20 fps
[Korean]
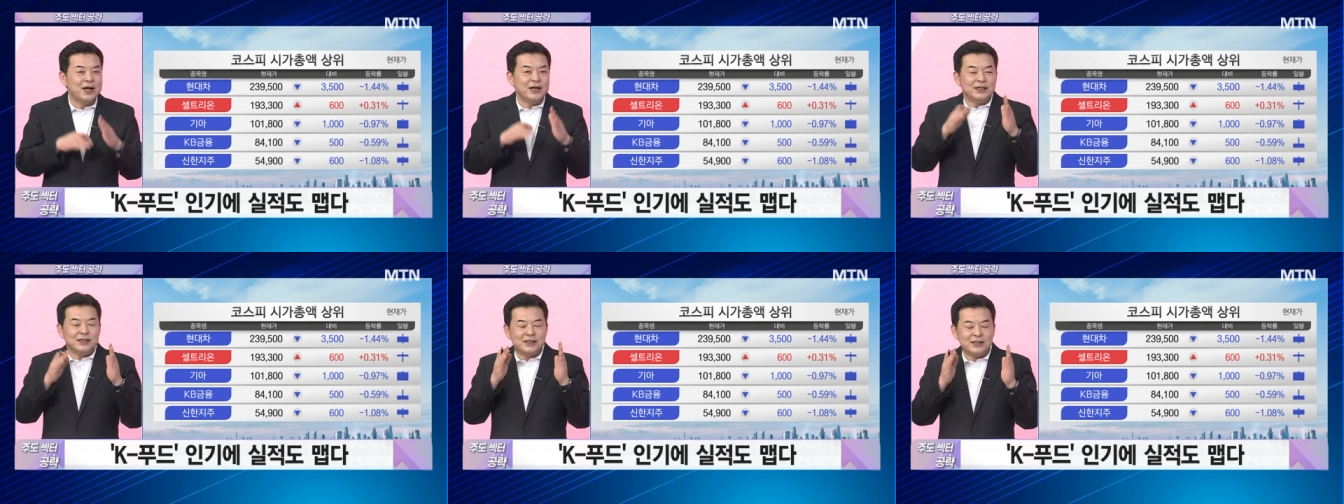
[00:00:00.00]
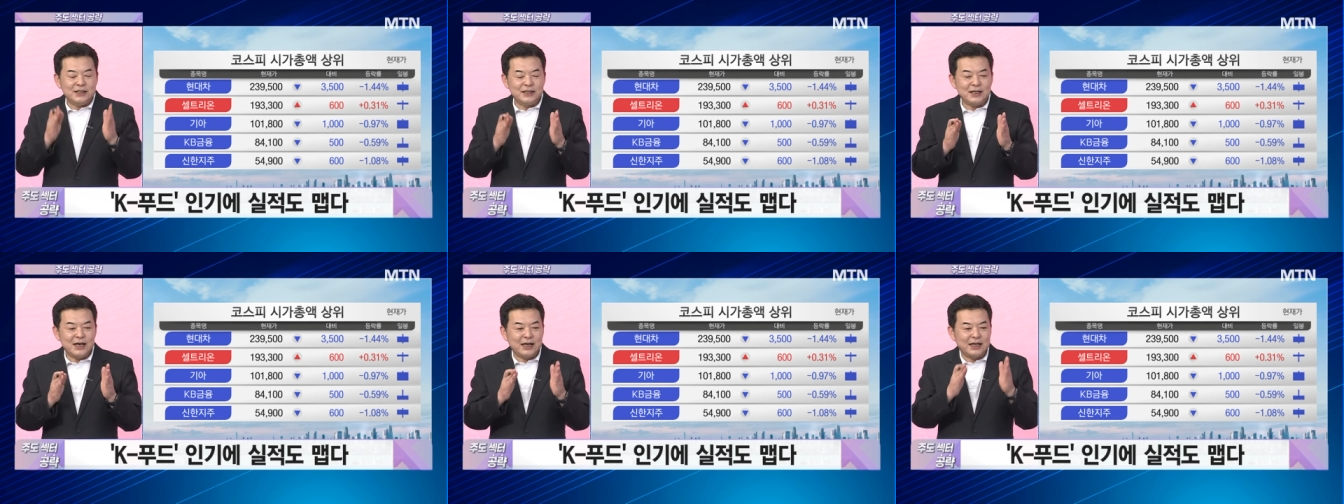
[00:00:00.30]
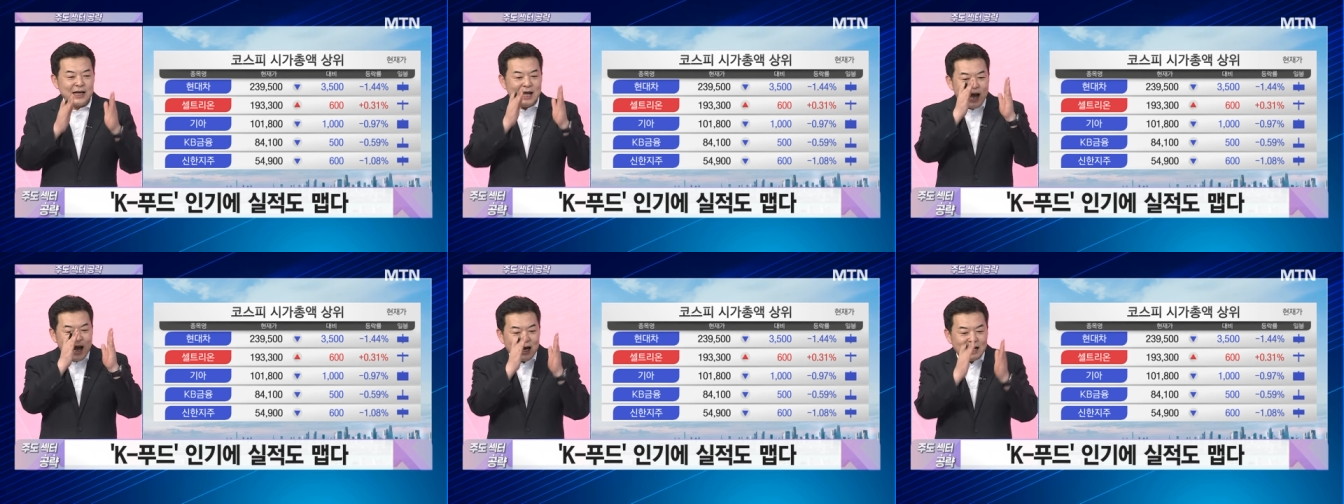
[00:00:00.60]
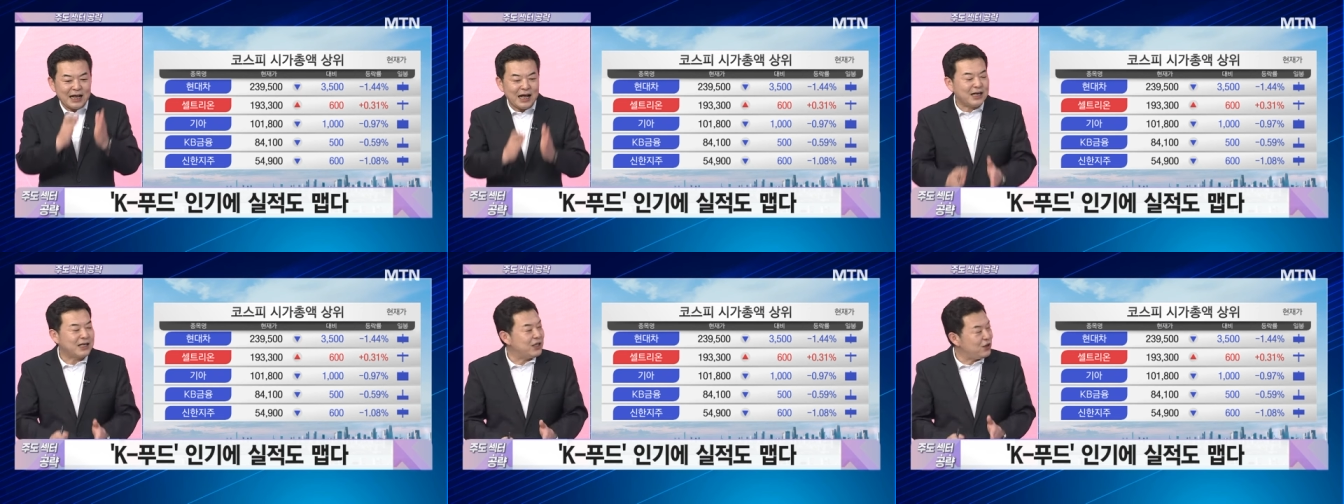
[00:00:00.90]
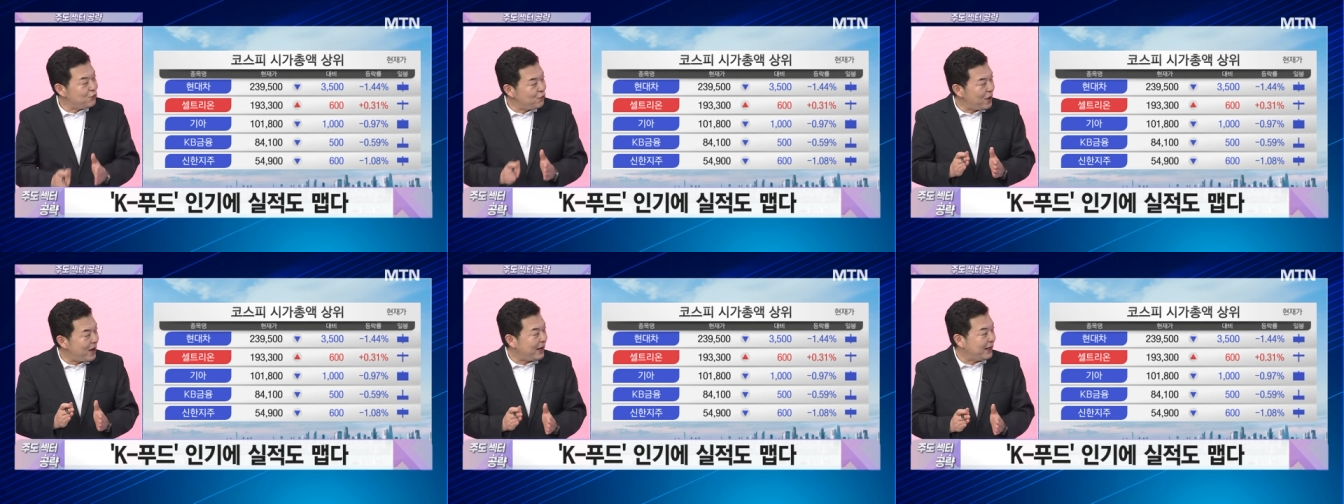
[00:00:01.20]
시장이 하락
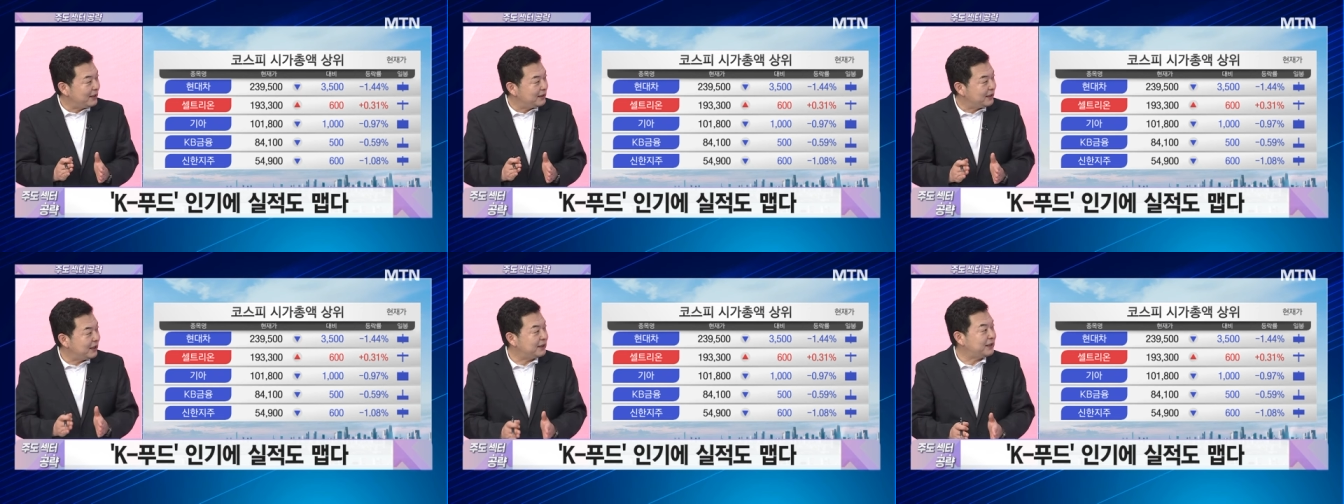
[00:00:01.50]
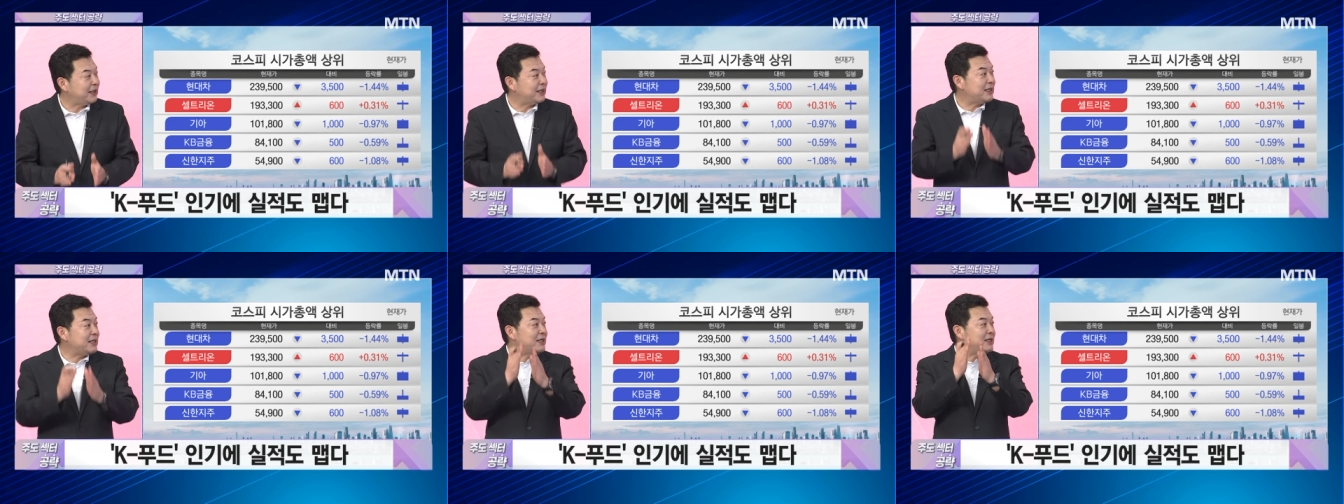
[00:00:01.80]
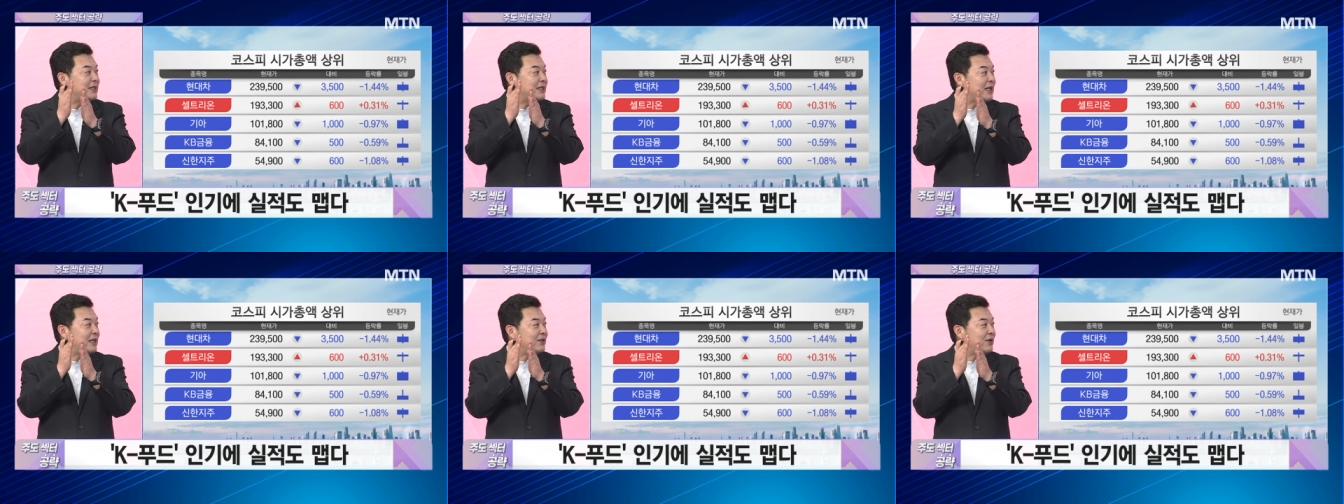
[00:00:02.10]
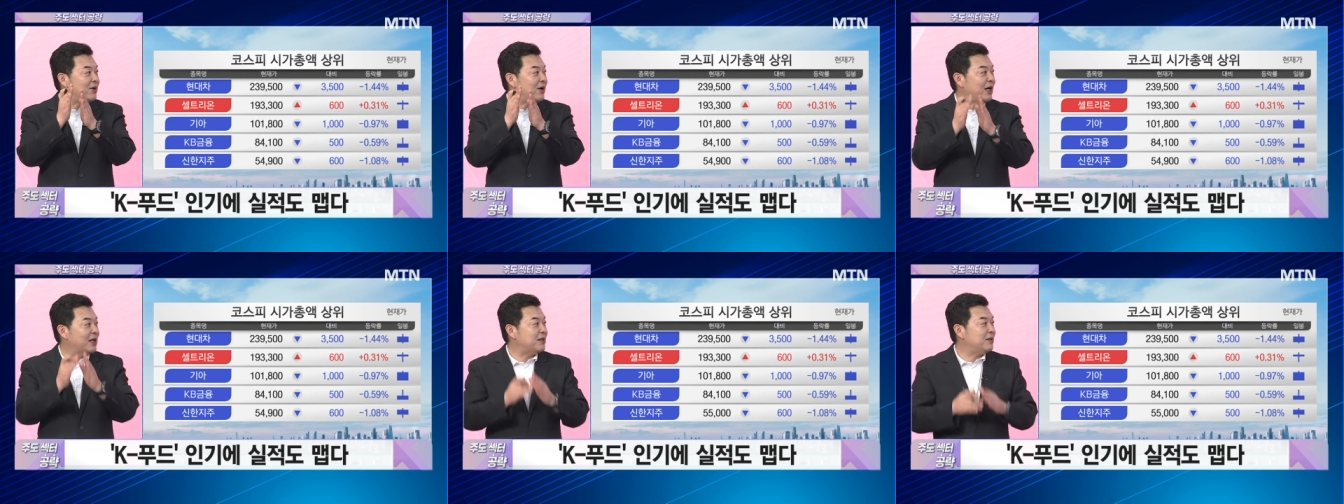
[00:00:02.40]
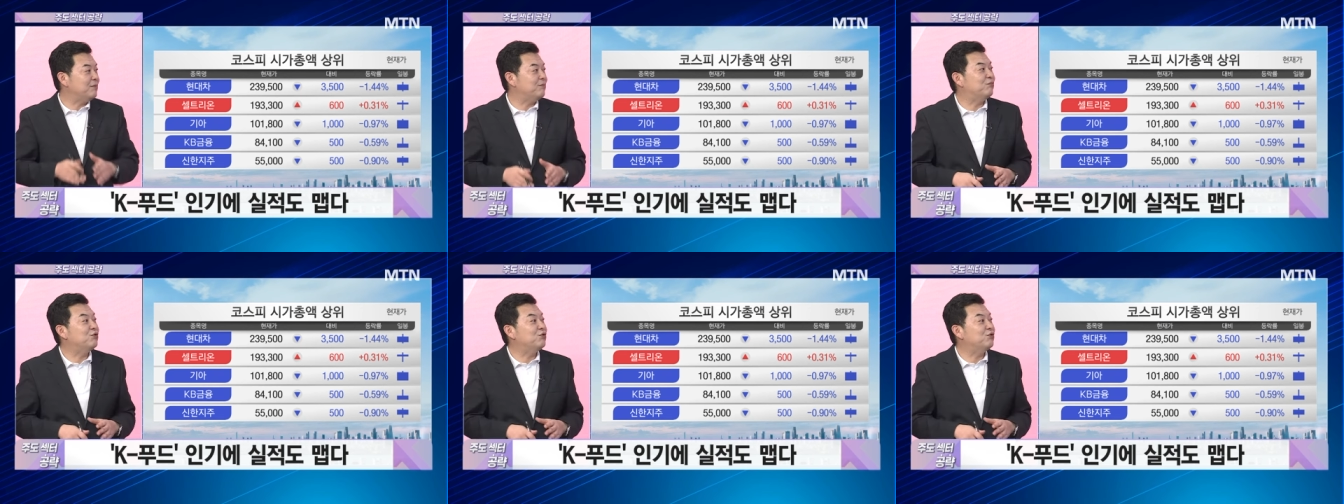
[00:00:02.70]
이후에 제자리를 찾아가는